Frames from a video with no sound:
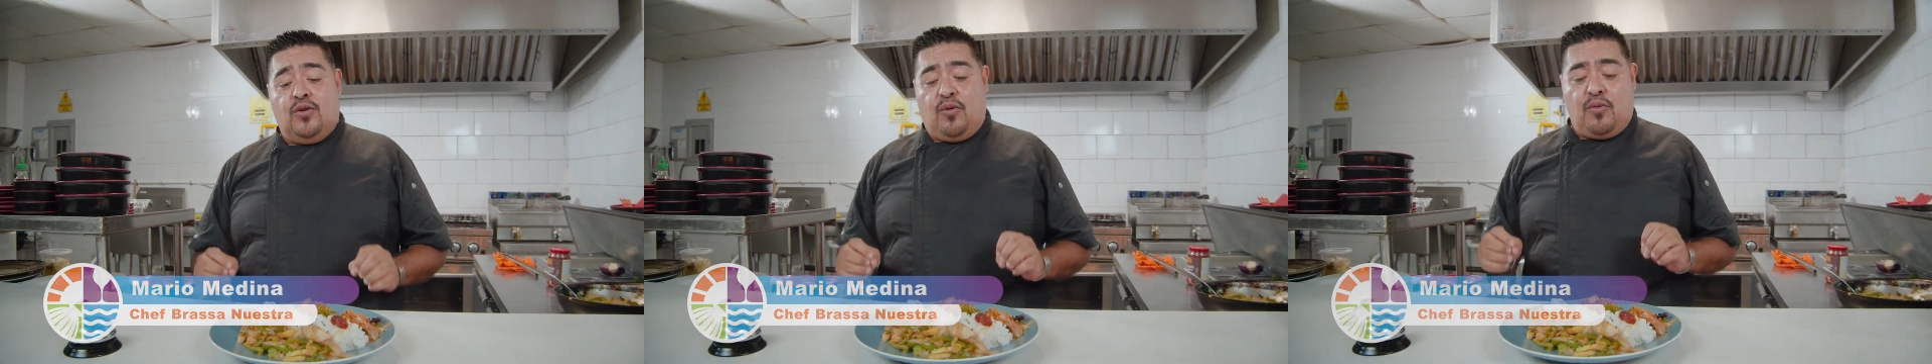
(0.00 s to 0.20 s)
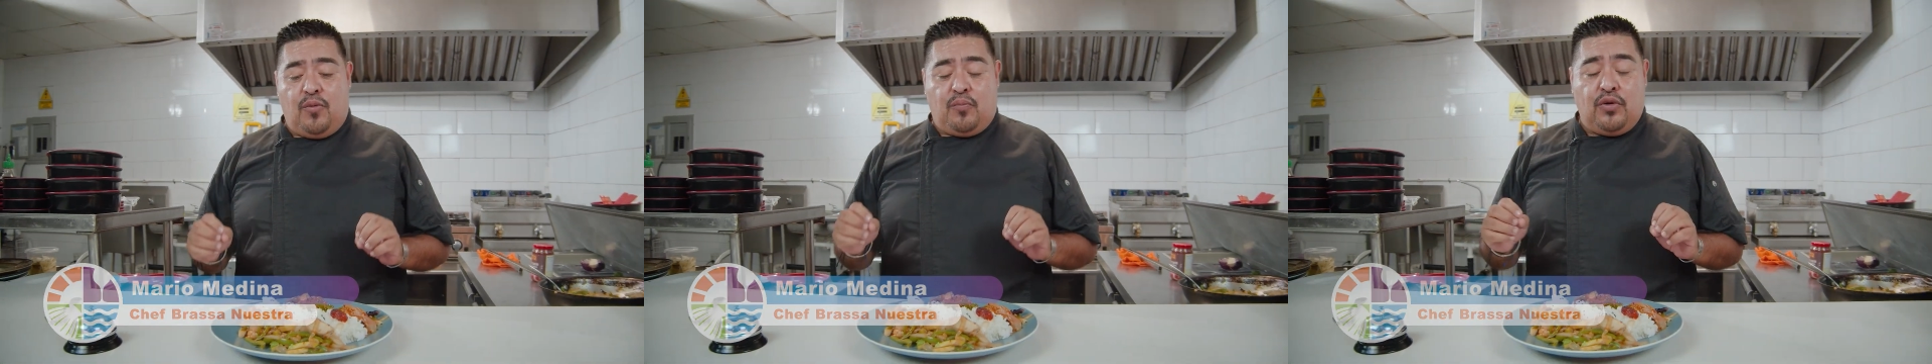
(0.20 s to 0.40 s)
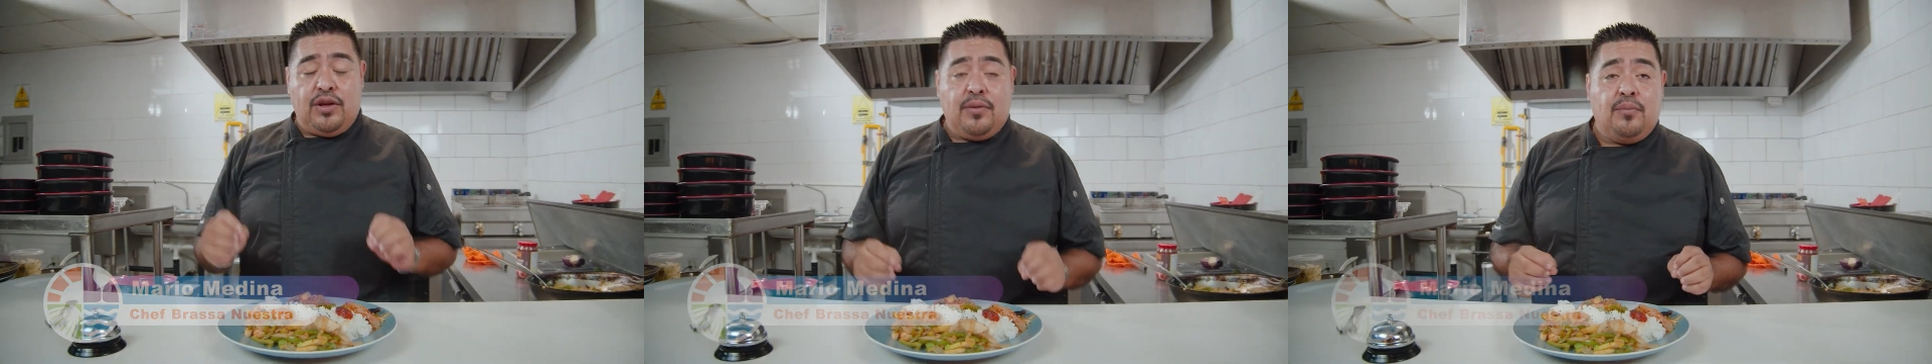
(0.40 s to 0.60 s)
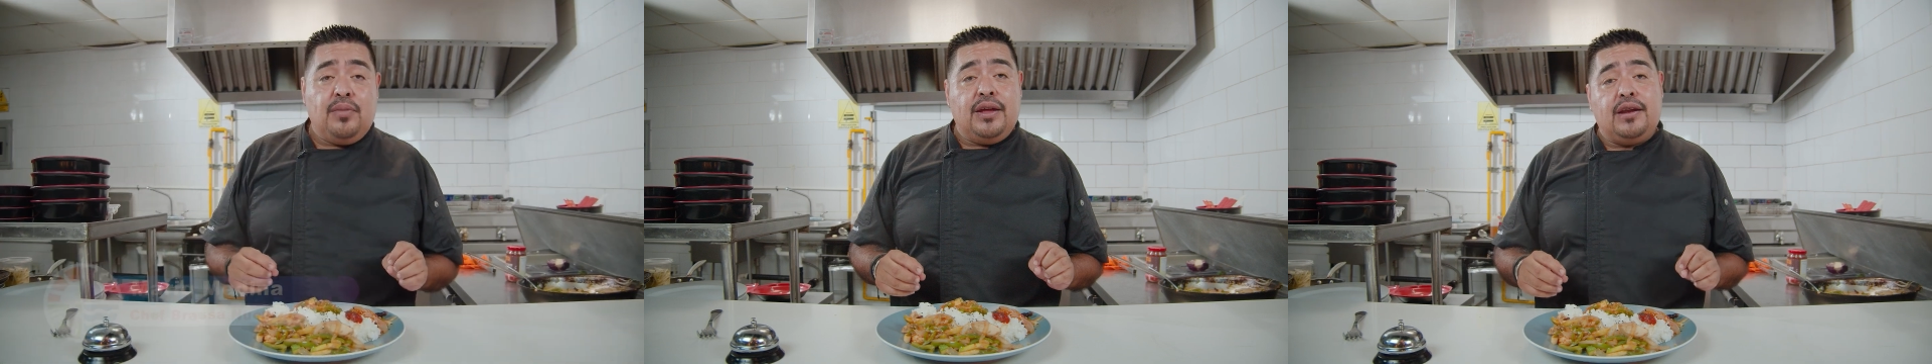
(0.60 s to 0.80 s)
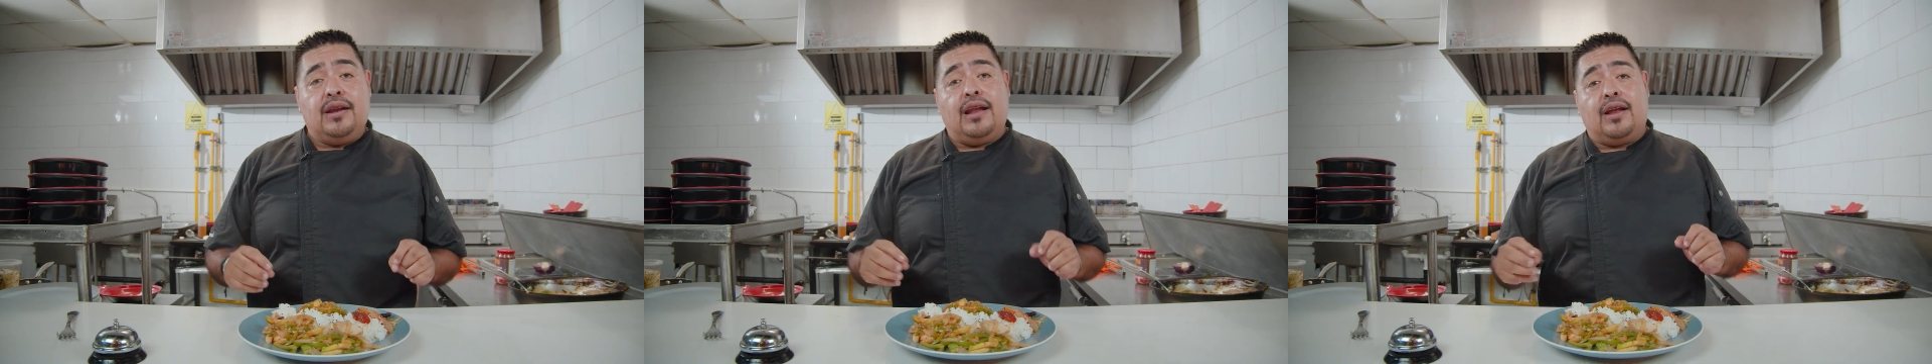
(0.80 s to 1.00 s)
Como
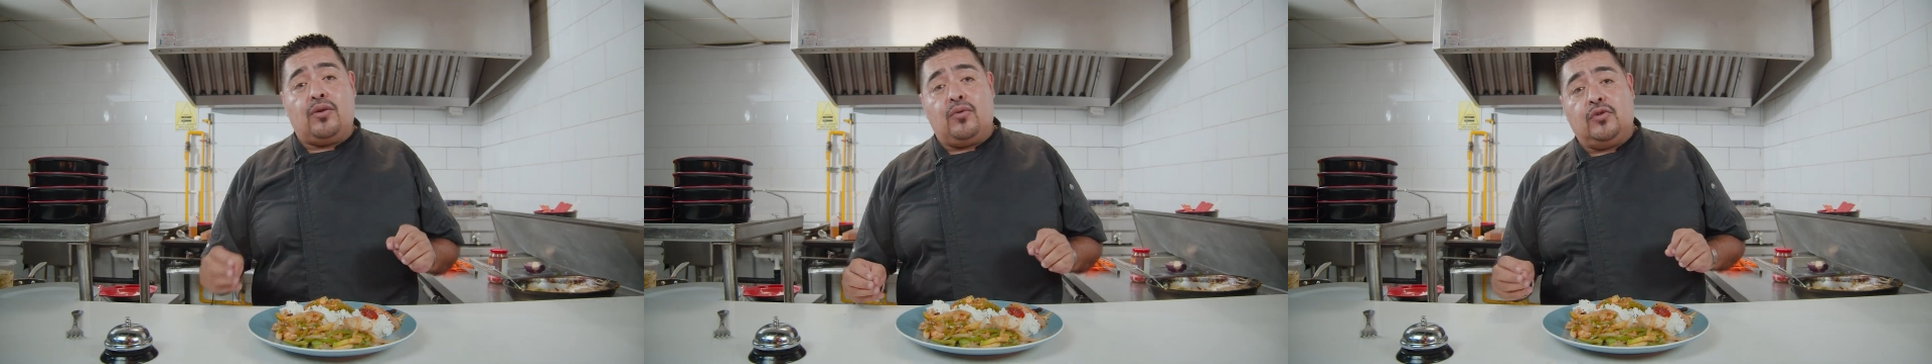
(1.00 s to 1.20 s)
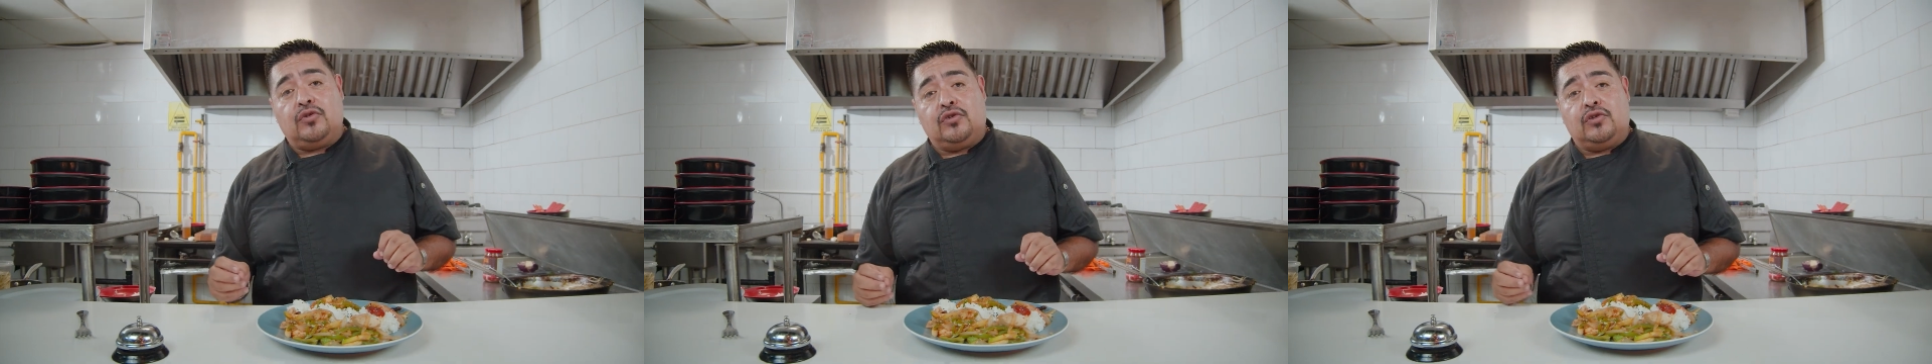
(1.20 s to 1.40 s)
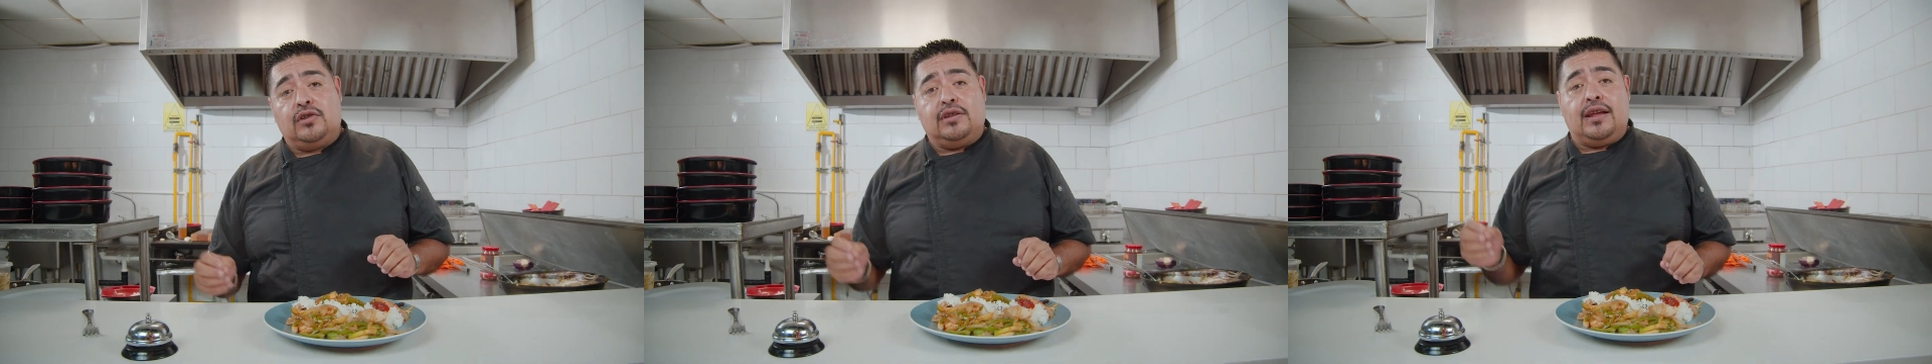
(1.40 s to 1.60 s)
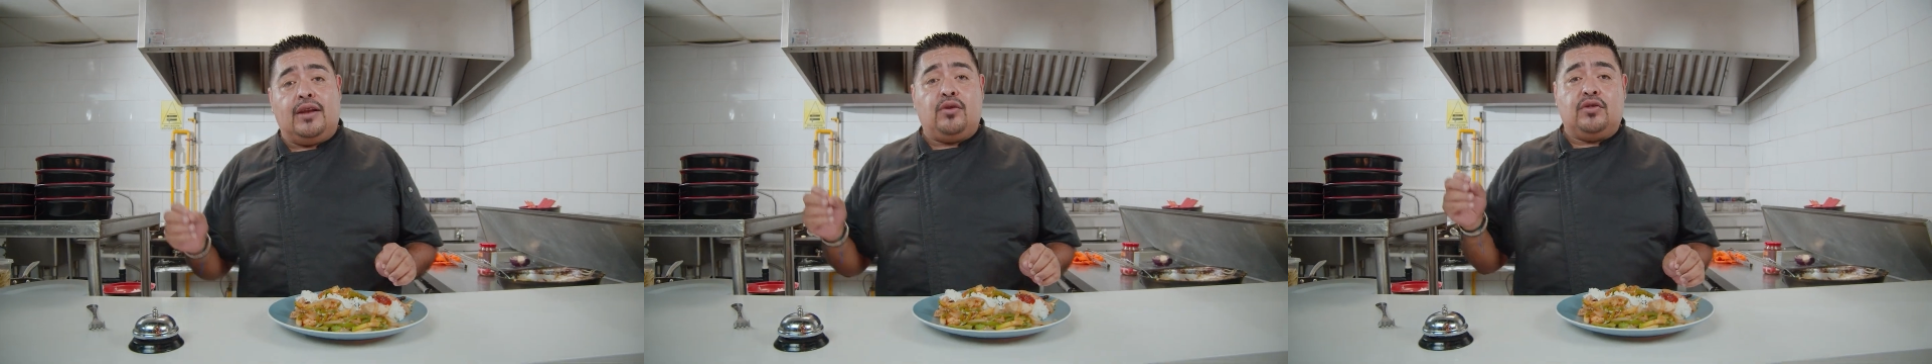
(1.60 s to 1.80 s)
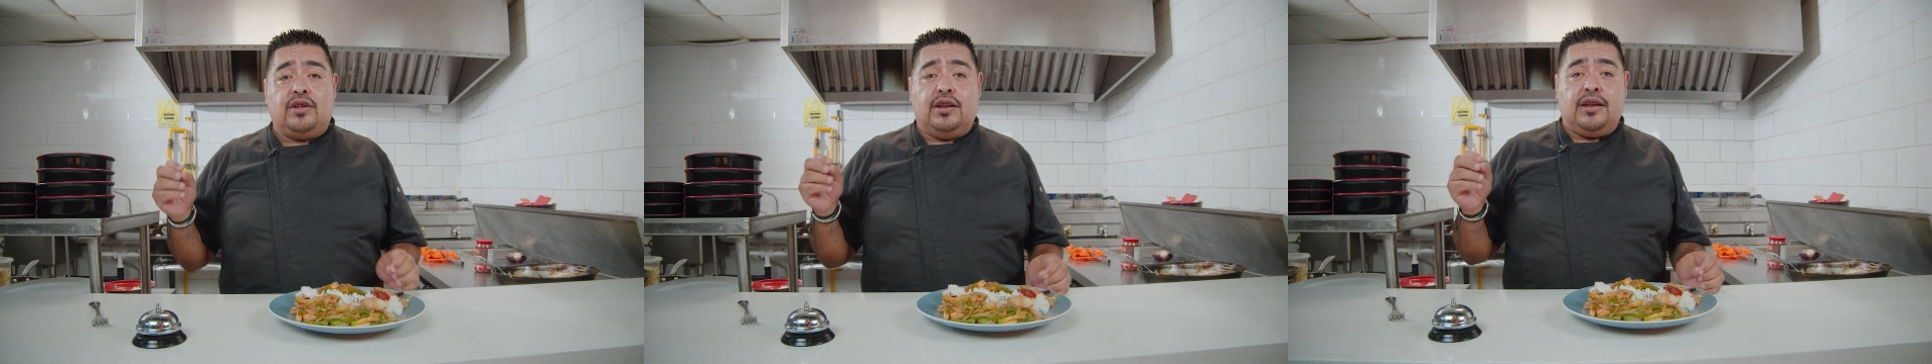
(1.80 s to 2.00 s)
pueden ver, el arroz
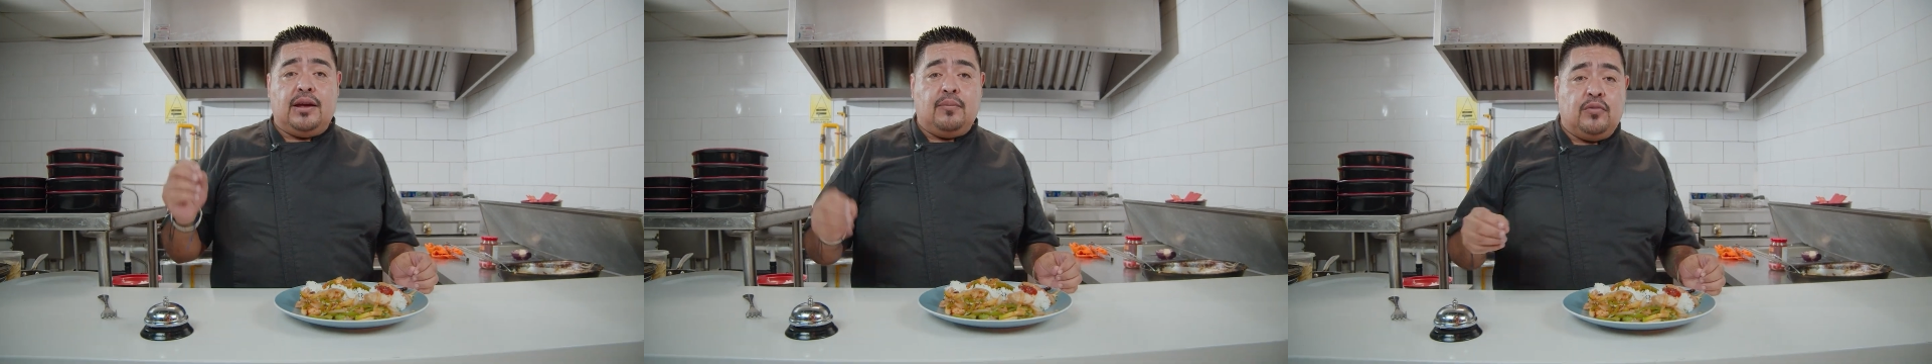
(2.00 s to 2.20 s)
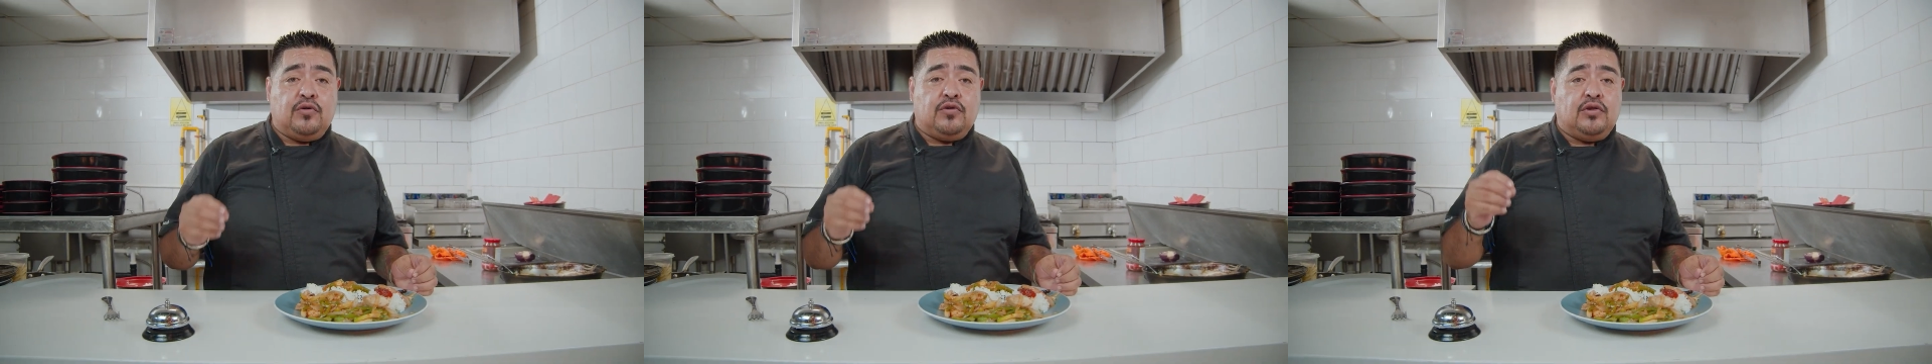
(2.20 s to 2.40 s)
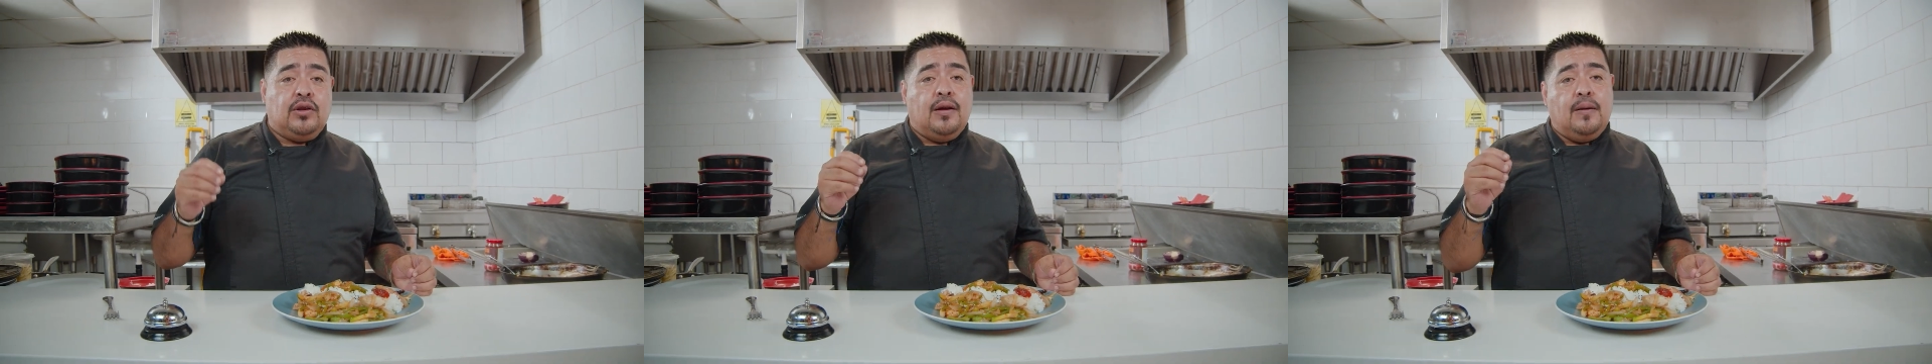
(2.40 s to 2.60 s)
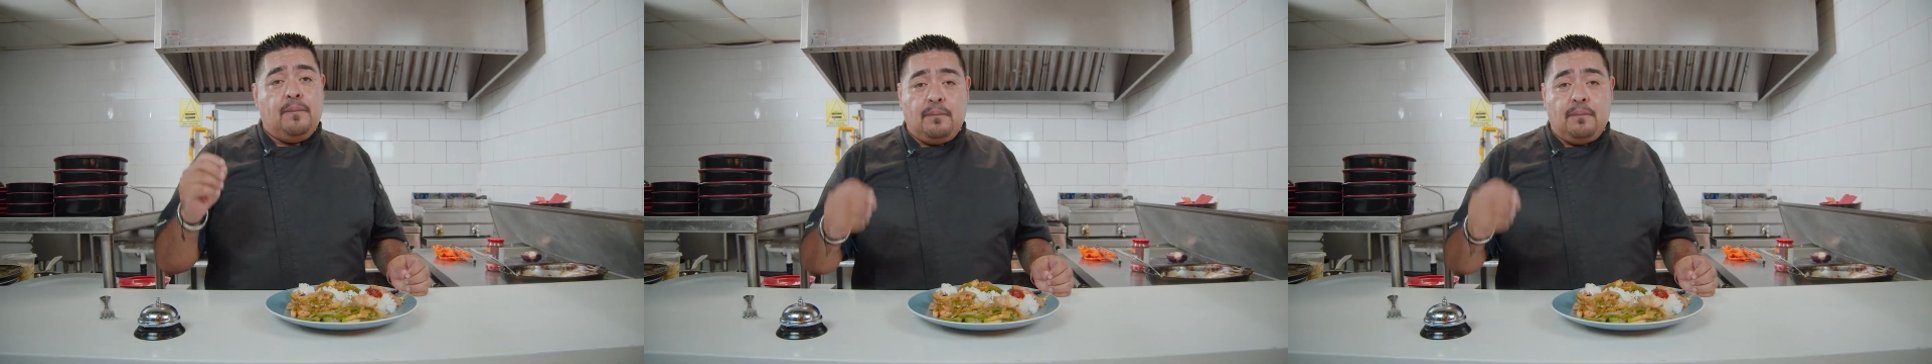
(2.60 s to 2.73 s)
ya lo teníamos